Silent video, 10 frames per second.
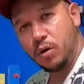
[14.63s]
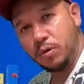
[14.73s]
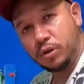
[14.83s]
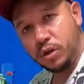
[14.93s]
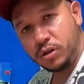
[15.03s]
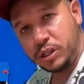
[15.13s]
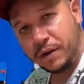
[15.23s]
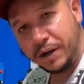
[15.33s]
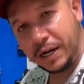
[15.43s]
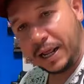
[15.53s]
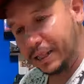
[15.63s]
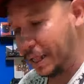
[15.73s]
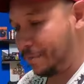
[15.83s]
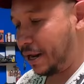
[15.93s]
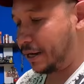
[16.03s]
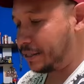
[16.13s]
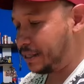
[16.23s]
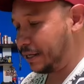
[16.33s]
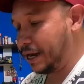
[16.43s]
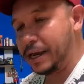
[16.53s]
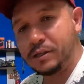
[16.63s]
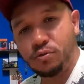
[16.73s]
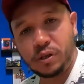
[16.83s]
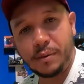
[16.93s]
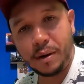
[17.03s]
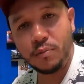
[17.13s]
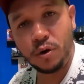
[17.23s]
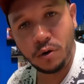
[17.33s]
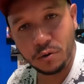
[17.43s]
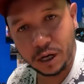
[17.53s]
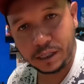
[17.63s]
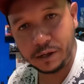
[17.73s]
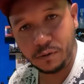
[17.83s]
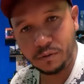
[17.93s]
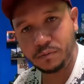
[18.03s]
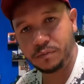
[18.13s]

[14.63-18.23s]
Como todos saben, el tema del reciclaje es un tema muy lucrativo.